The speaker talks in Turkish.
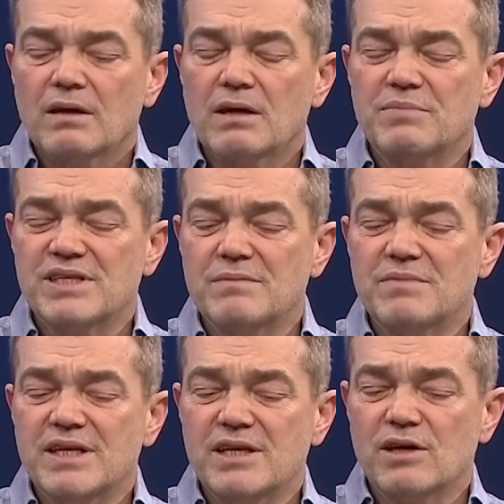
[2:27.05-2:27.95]
E,
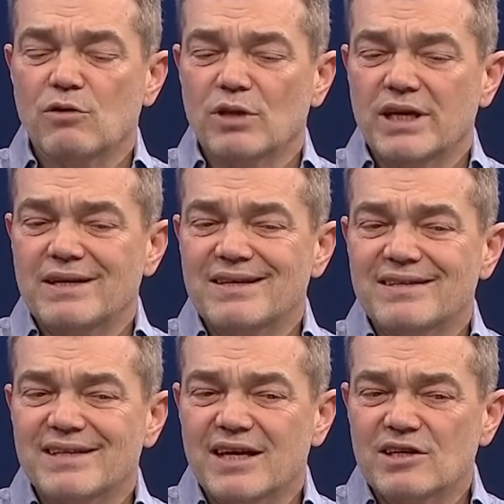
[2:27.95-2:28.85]
bizim dine olan
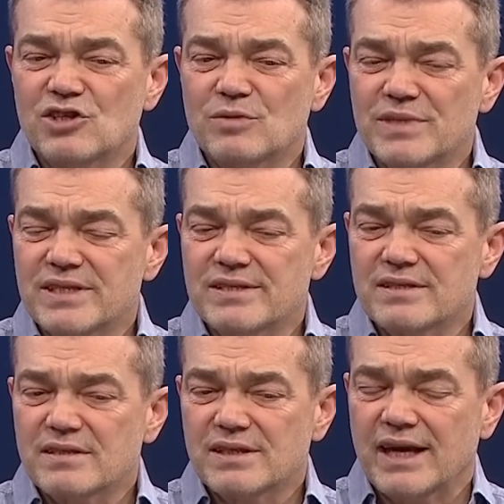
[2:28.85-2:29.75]

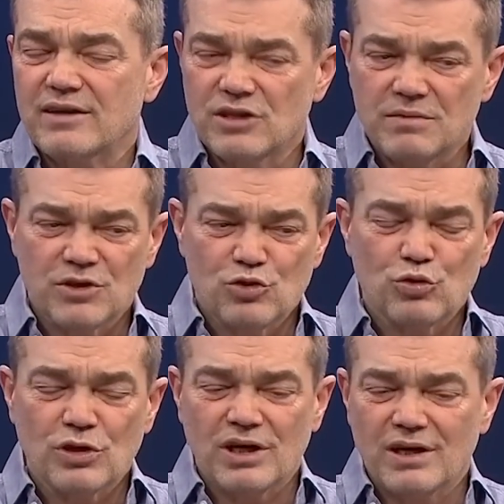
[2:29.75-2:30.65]
ihtiyacımız, yani değil mi?
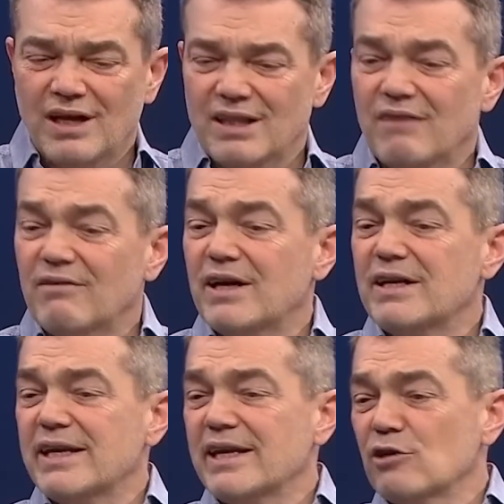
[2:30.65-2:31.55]
Çünkü Allah'ın
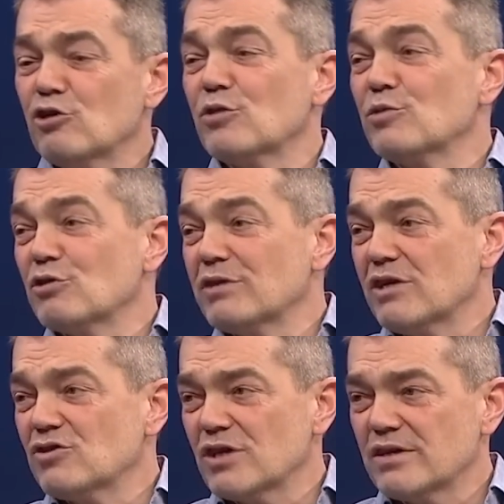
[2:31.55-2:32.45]
varlığına inanıyorum diyor
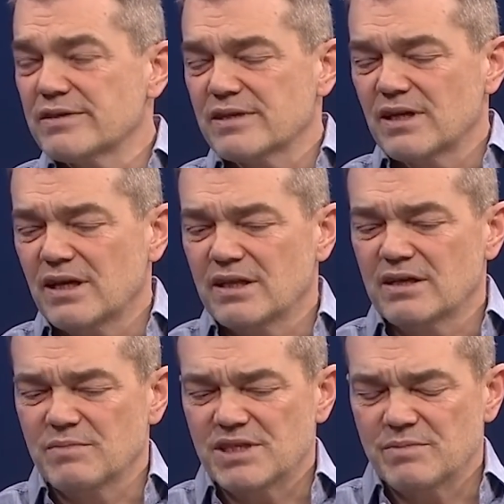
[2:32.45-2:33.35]
değişiyoruz.
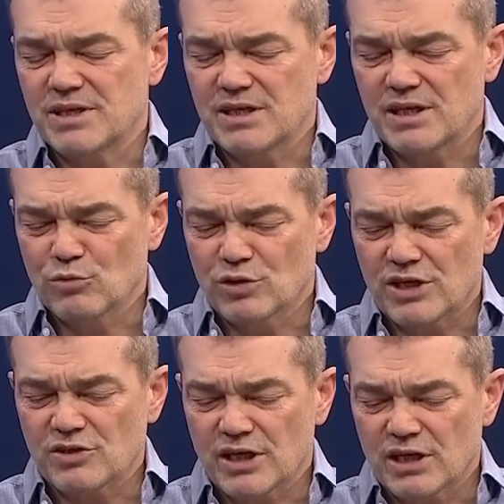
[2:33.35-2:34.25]
Allah'ın bizi bir dine
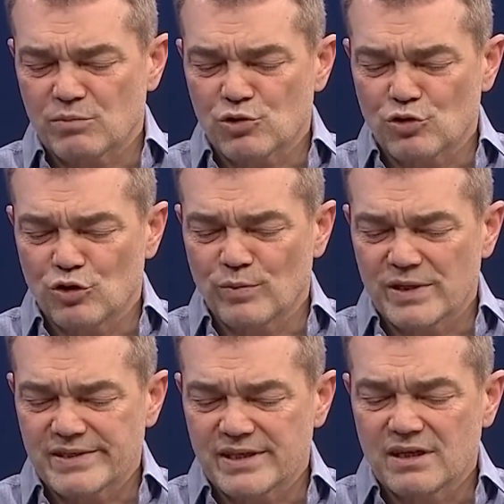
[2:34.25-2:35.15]
muhtaç yaratmış
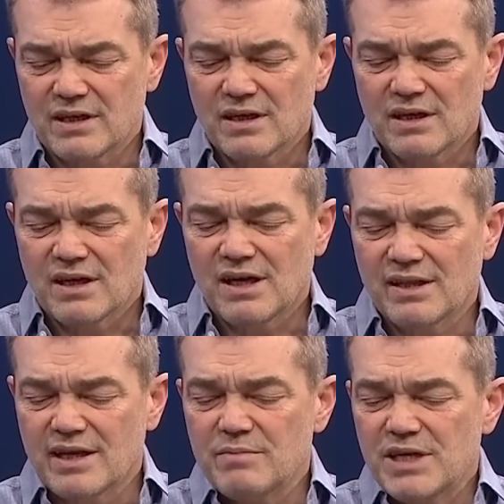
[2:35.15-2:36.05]
olması,
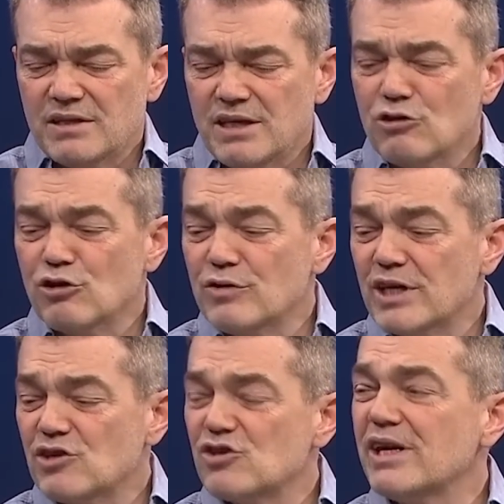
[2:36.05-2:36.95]
Allah'ın bir din
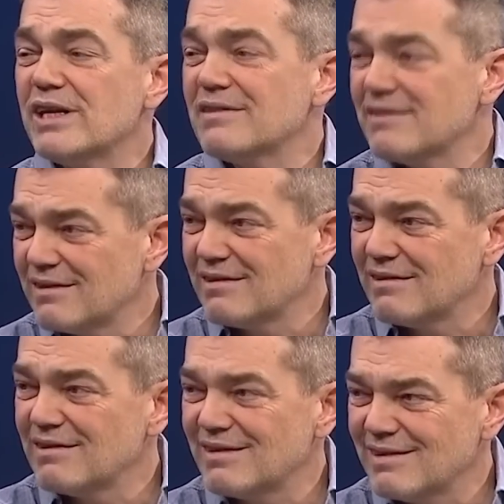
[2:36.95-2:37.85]
göndereceğinin
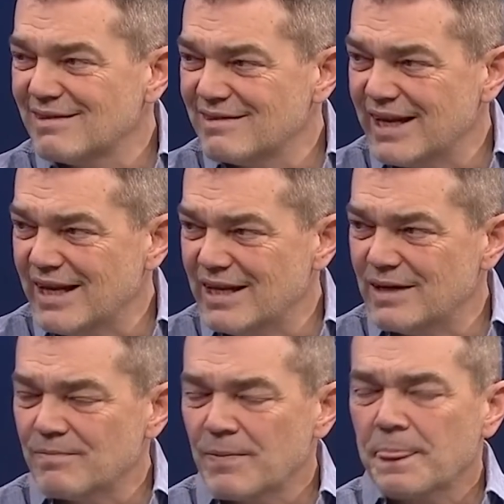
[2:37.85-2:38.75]

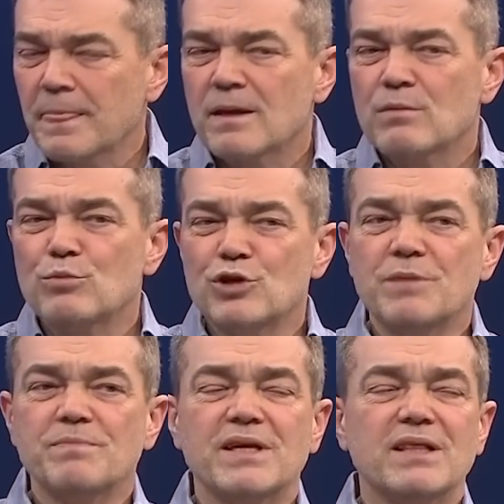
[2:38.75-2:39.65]
delili. Hı hı. Bu
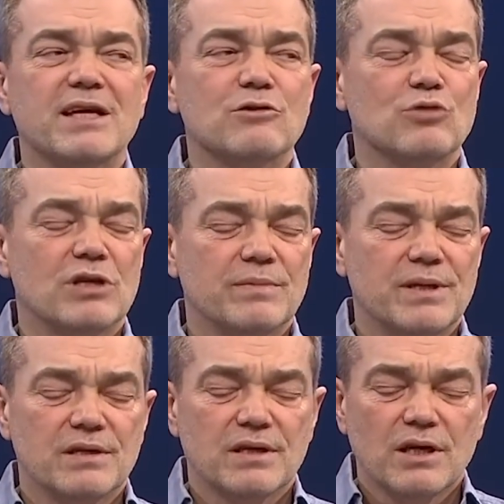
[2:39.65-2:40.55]
tip deliller
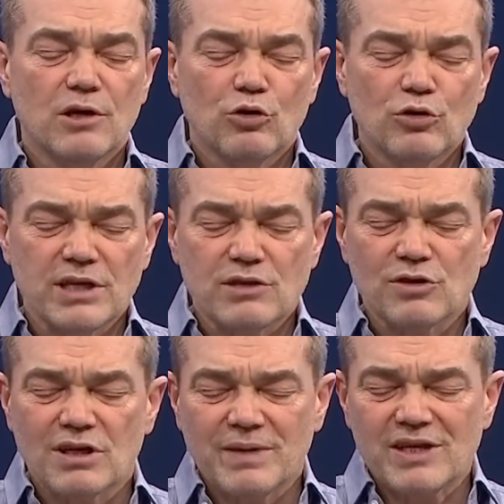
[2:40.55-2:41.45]
sunabilir. Ondan
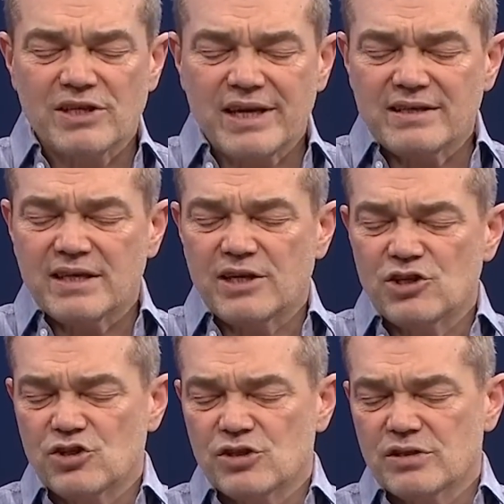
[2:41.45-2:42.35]
sonra bence en
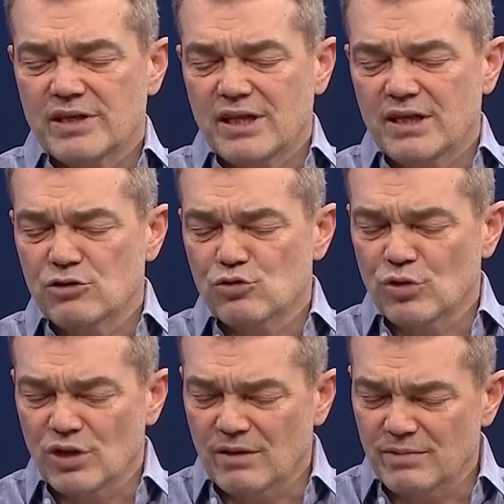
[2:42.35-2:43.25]
geniş delillerin
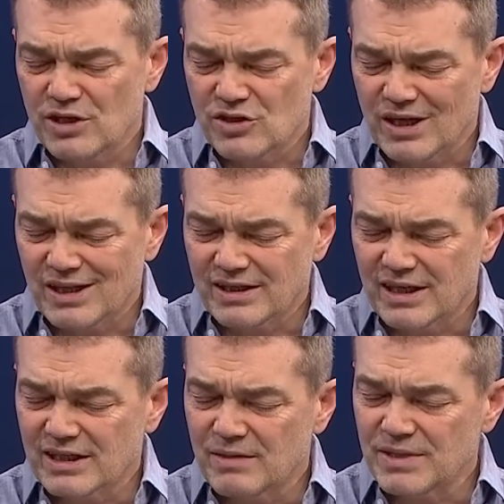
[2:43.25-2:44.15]
sunulabileceği
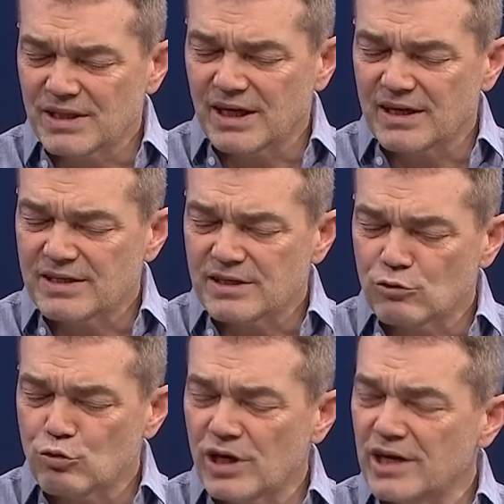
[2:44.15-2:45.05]
alanlardan bir
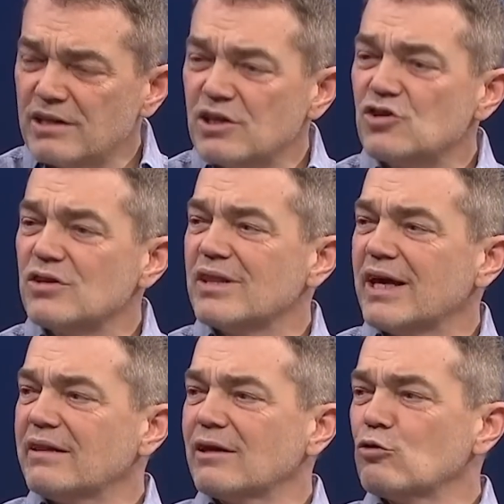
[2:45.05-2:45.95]
tanesi Kur'an'ın
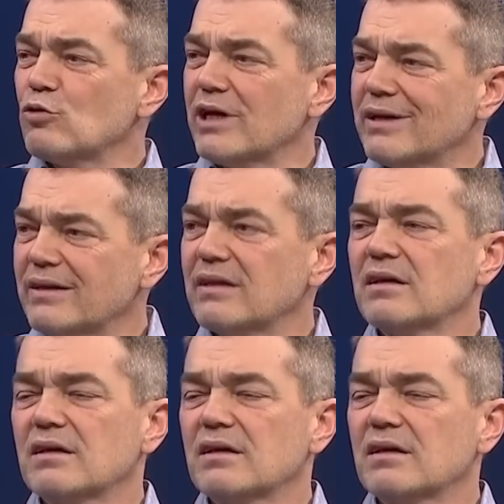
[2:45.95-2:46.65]
içinden, Kur'an'ın